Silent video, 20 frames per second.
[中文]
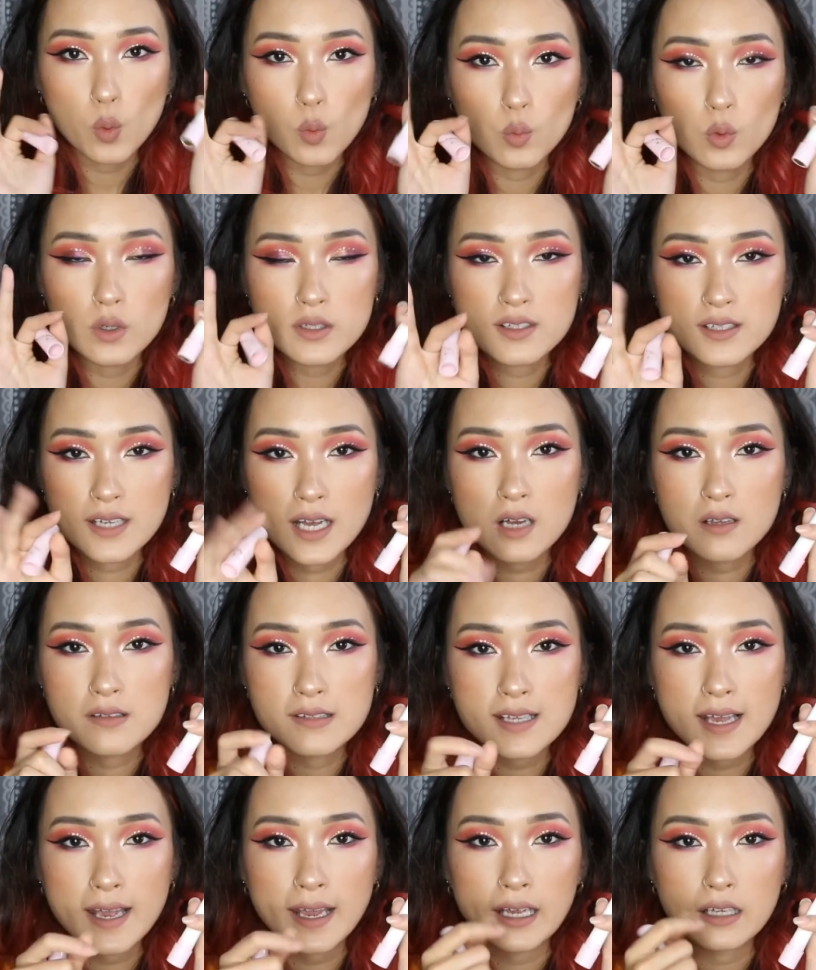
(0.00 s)
我只要
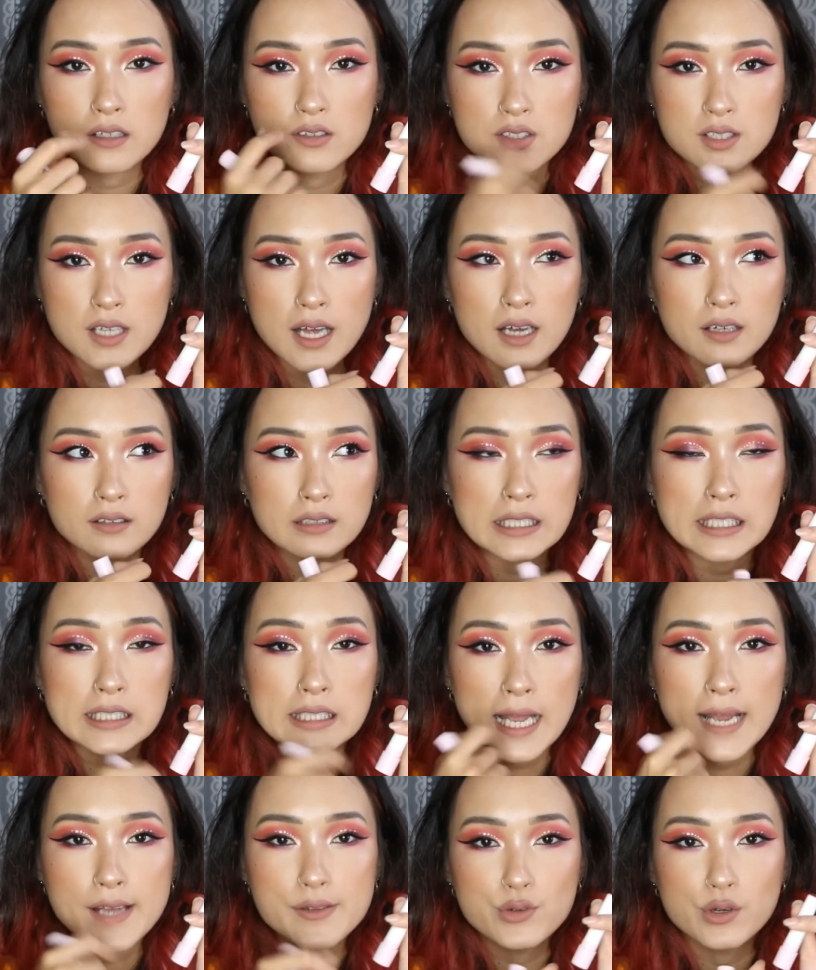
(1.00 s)
在上液
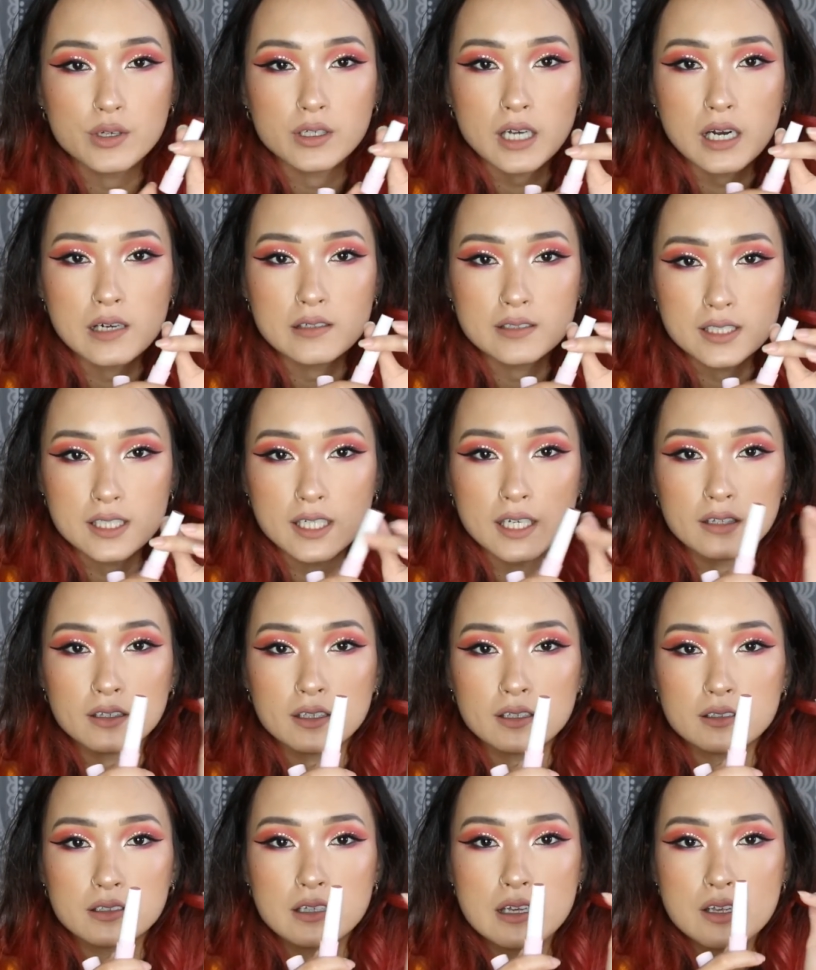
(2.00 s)
态唇膏前
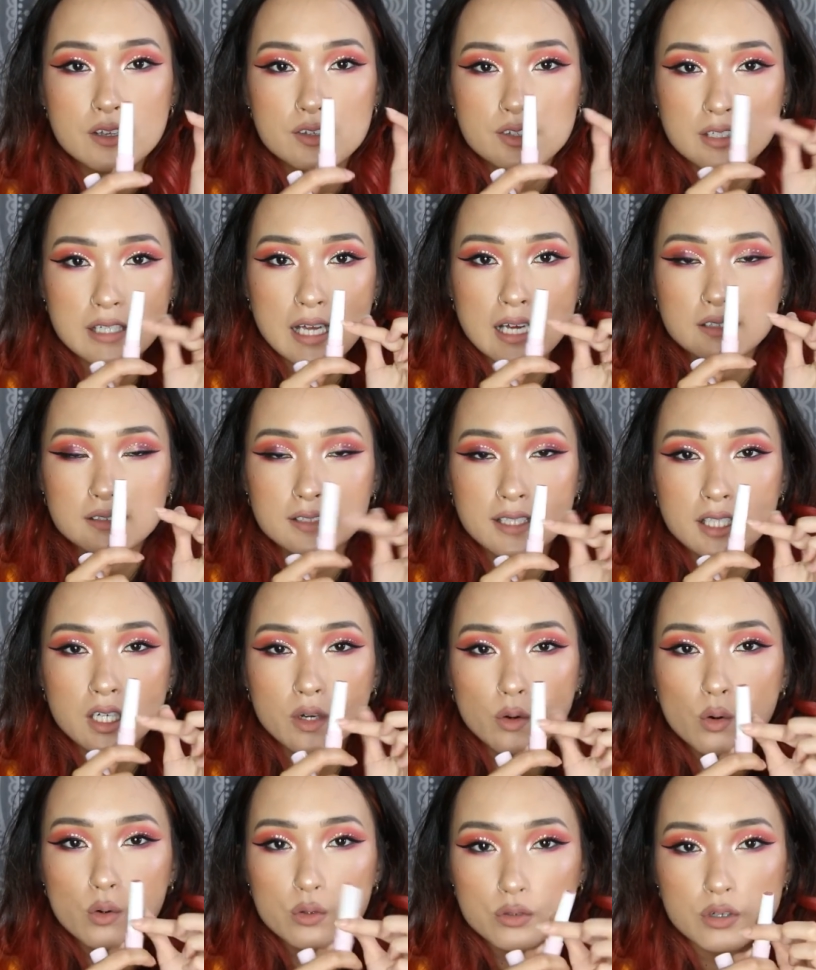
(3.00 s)
呢，上这个
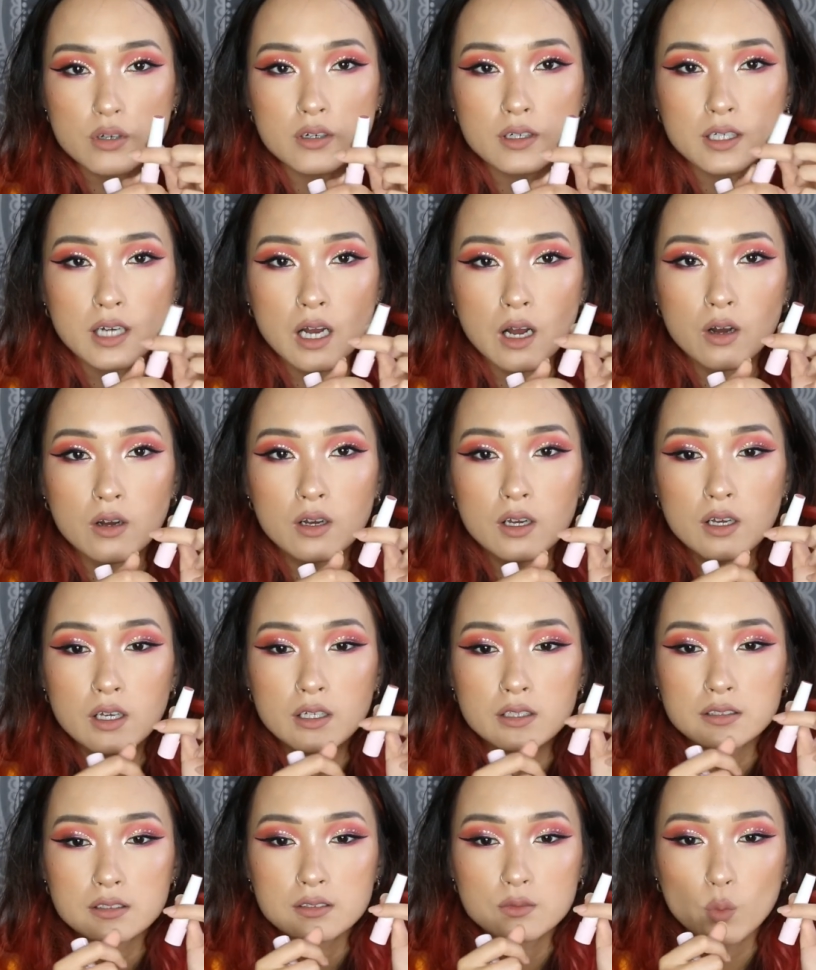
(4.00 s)
护唇膏，
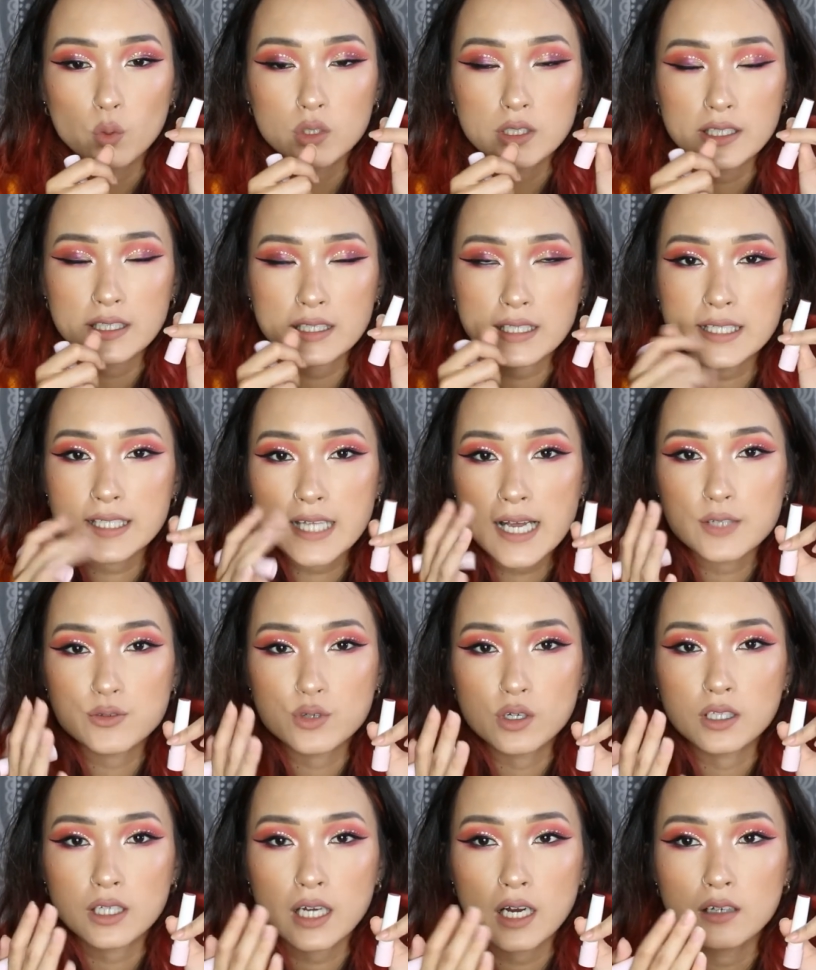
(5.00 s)
我的液态
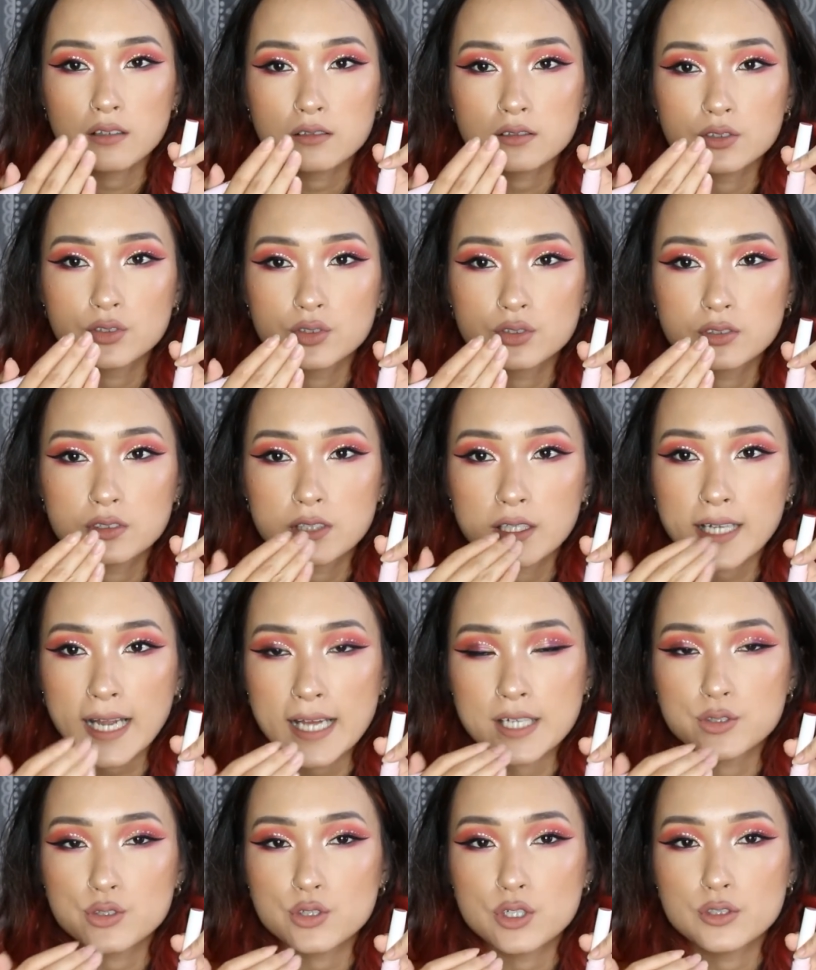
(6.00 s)
唇膏的
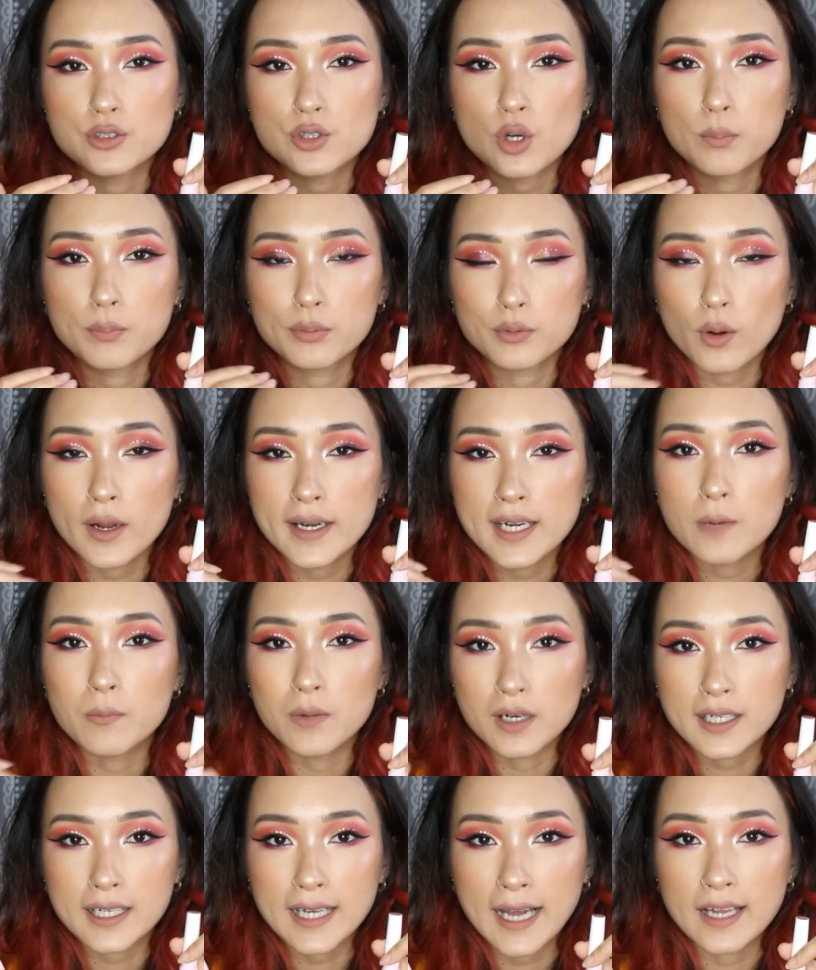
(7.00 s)
感觉就不会那
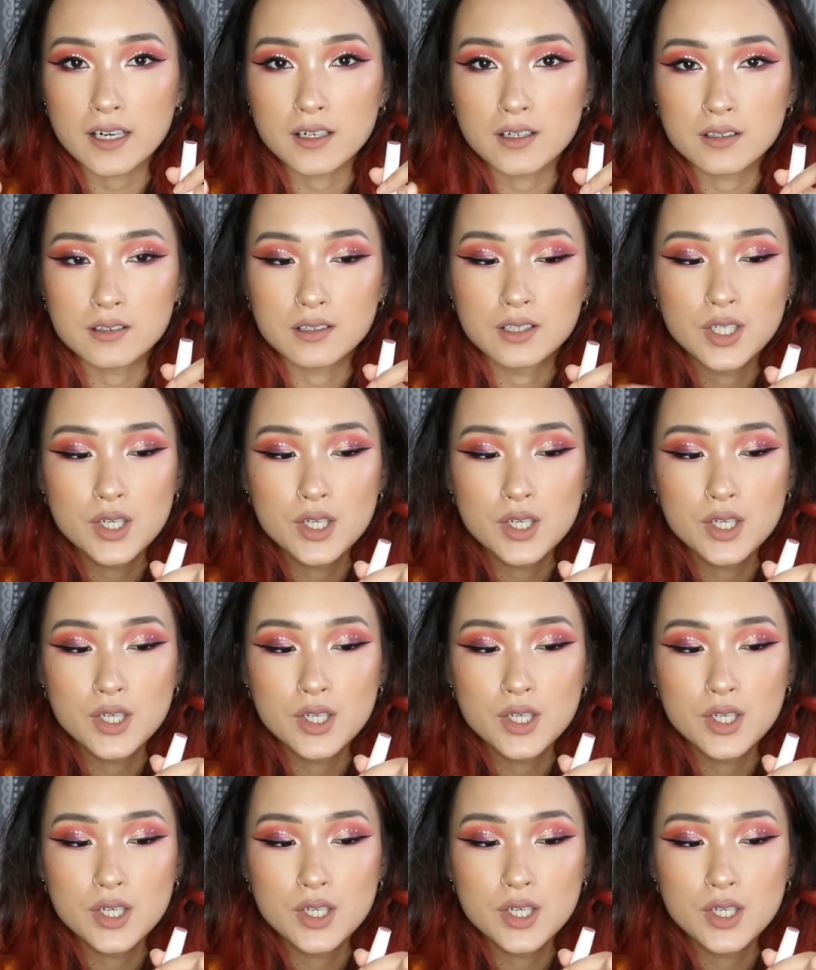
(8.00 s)
么干了。